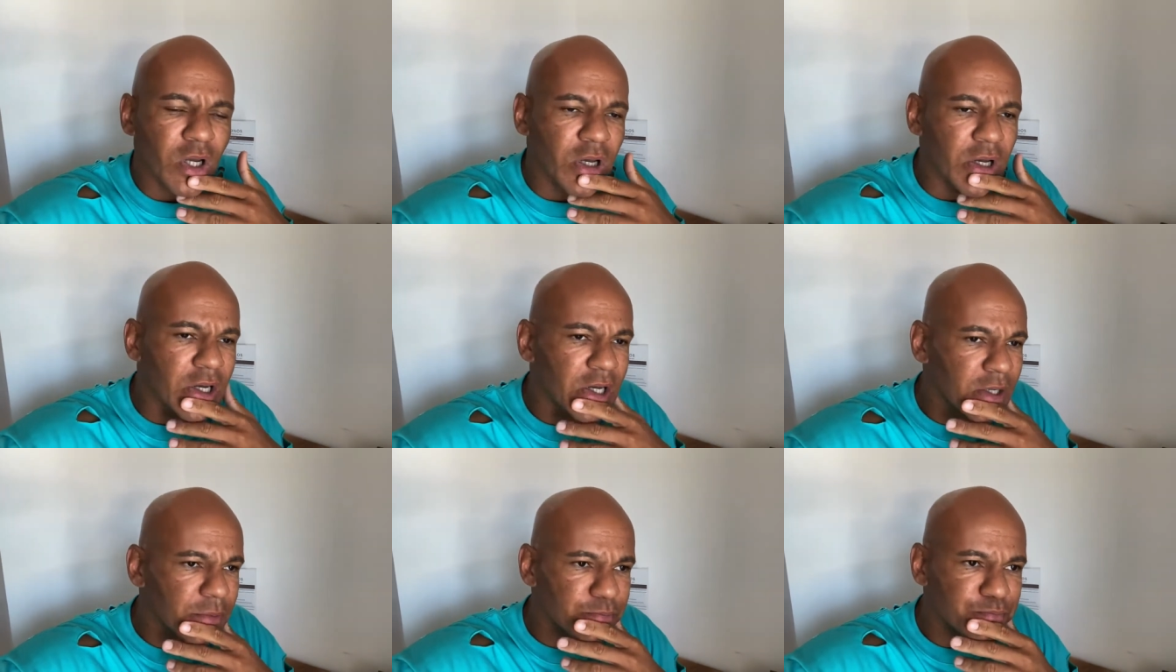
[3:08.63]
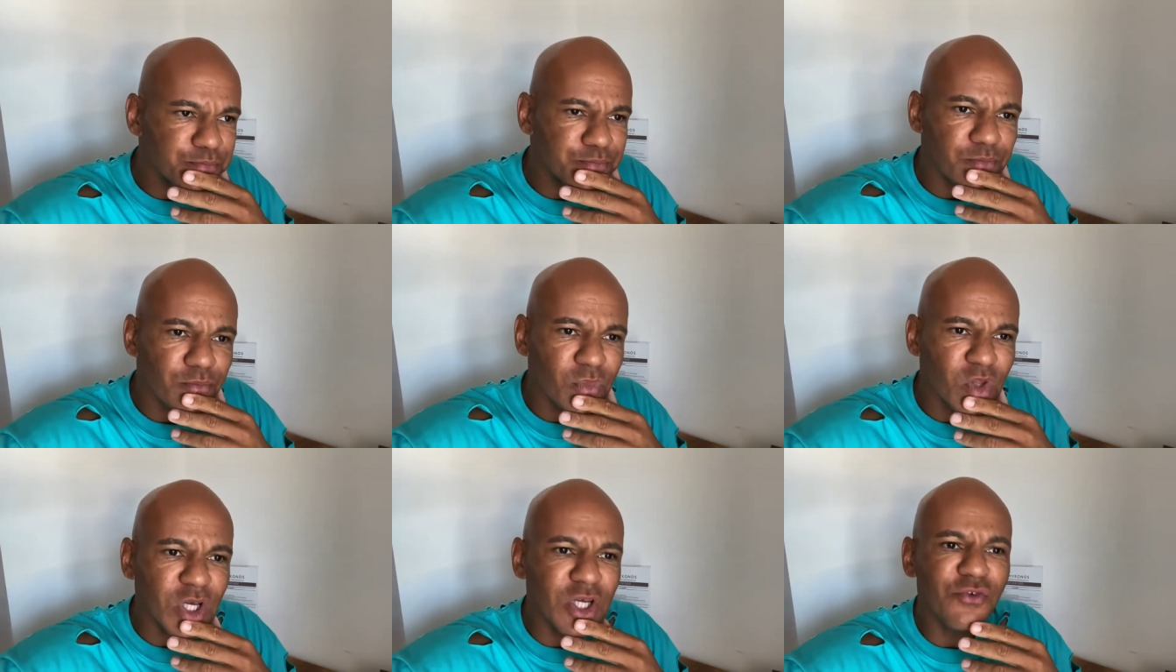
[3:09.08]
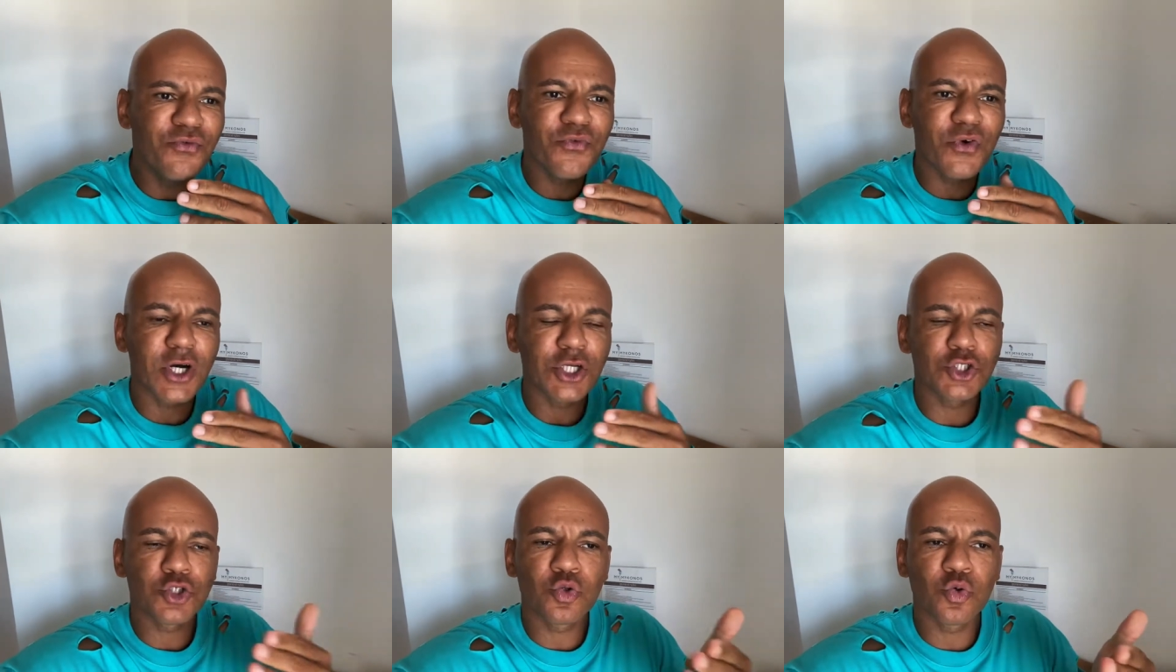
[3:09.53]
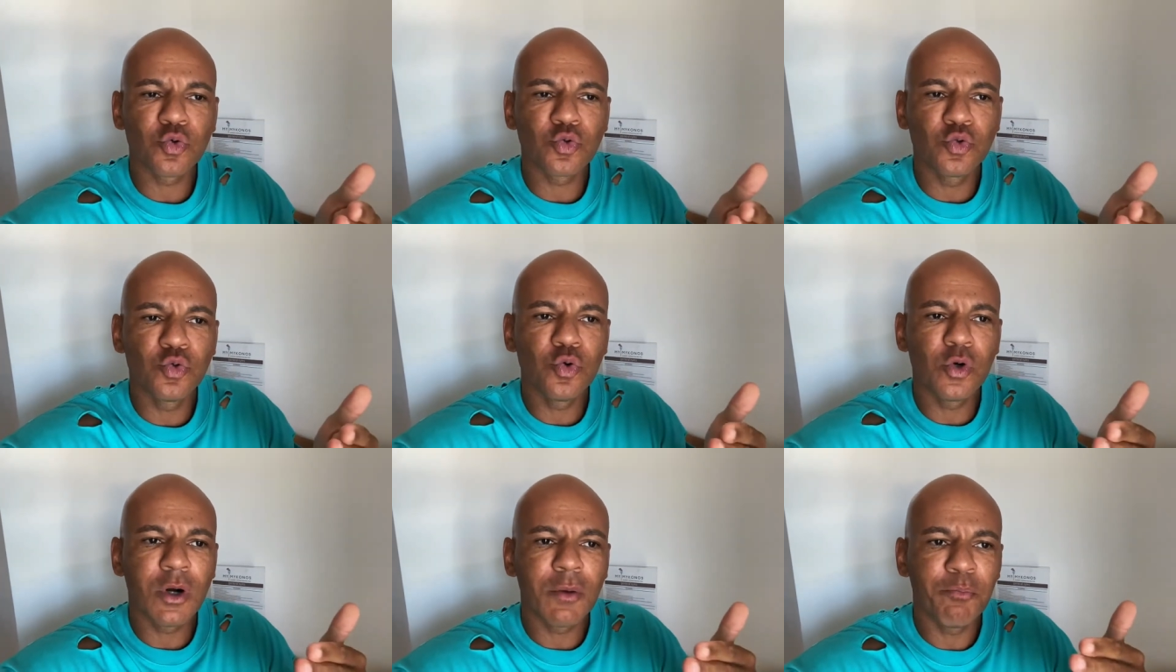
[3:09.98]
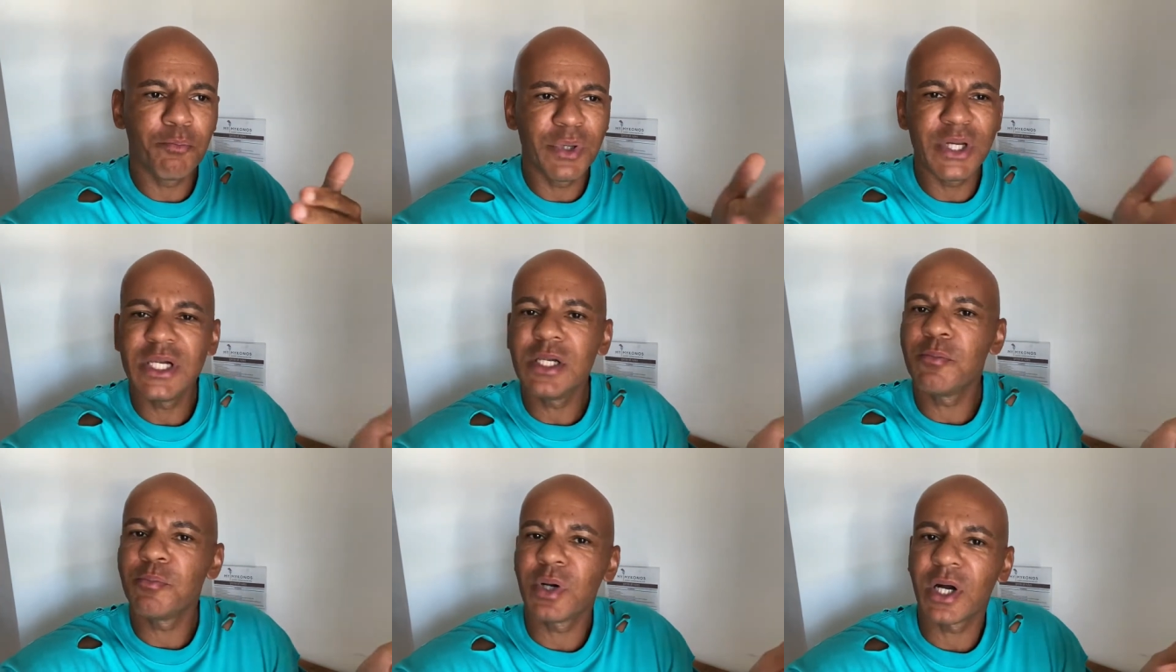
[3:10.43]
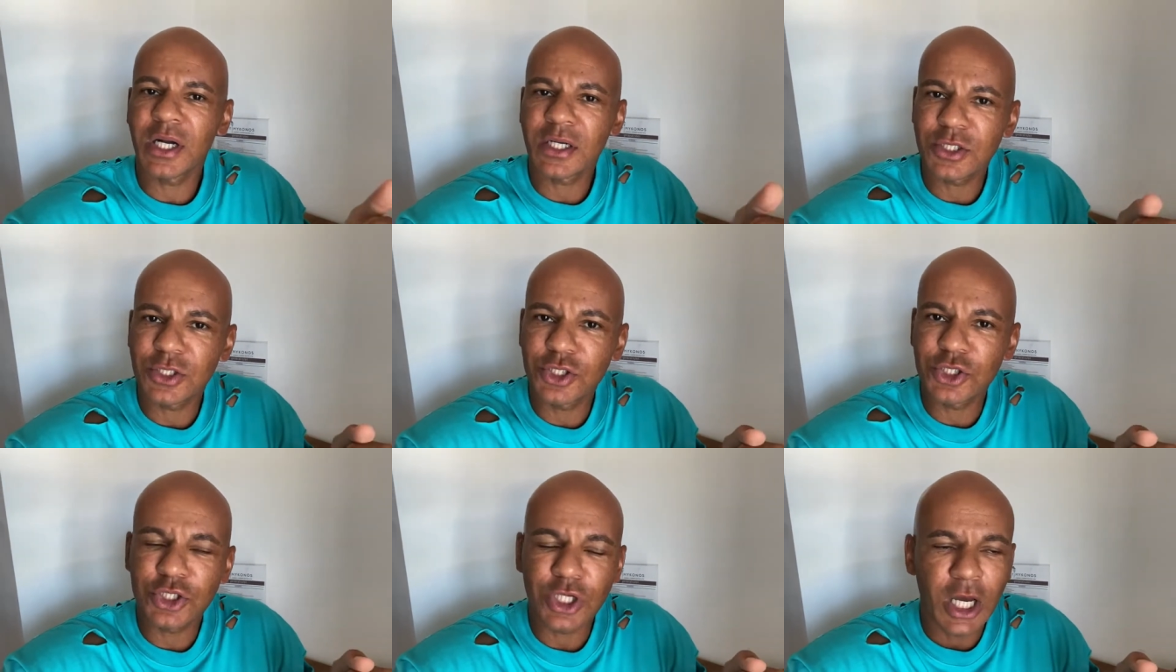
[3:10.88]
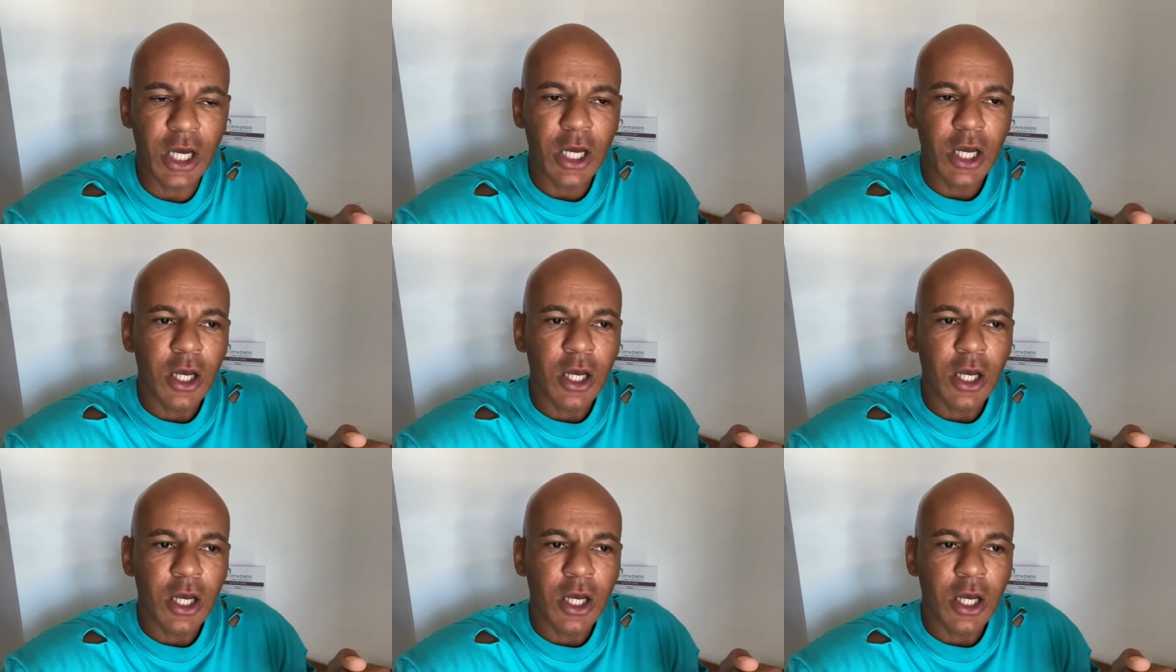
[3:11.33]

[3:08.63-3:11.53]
ähm, Infrastruktur, Bill praktisch,